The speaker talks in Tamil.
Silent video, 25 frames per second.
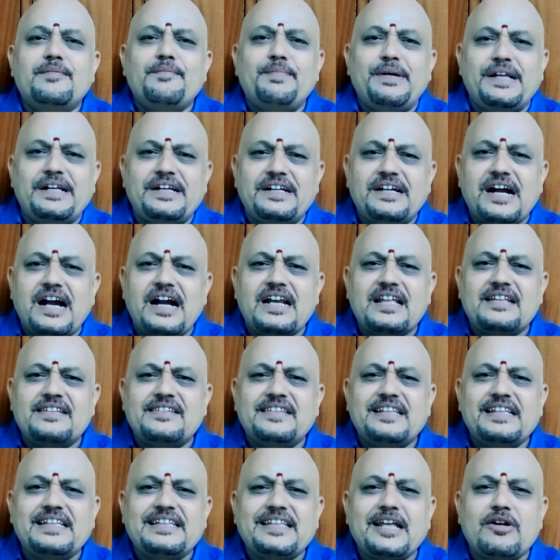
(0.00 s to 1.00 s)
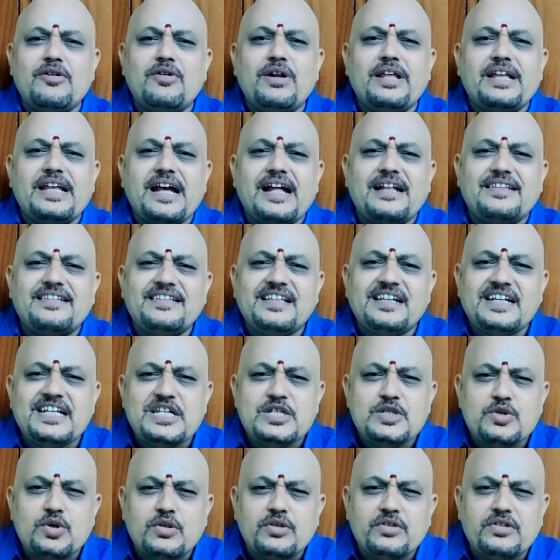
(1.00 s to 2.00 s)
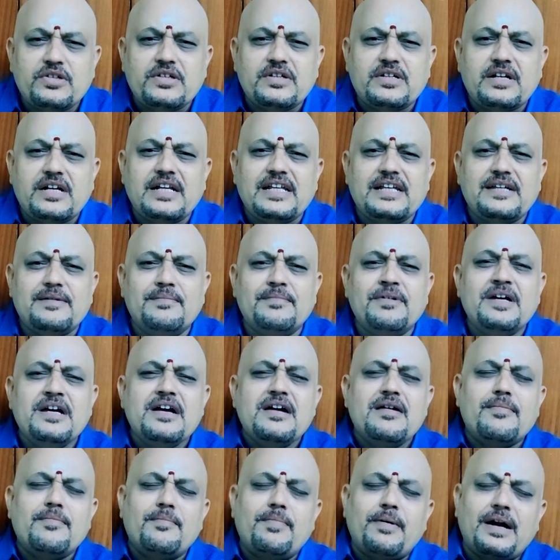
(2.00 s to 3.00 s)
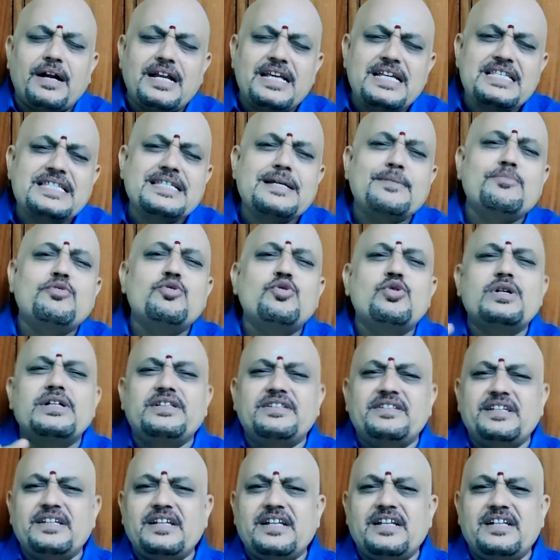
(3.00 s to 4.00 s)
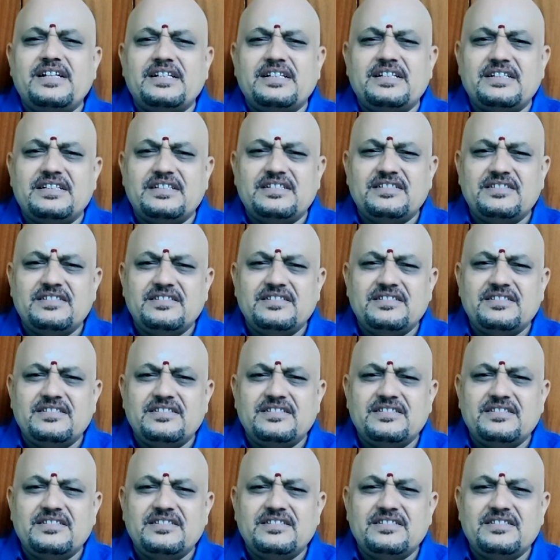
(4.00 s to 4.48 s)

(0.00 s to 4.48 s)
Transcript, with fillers: பிற்காலத்தில் தன்னுடைய அத்தனை சொத்துக்களையும் பல சமூகத்தினருக்கு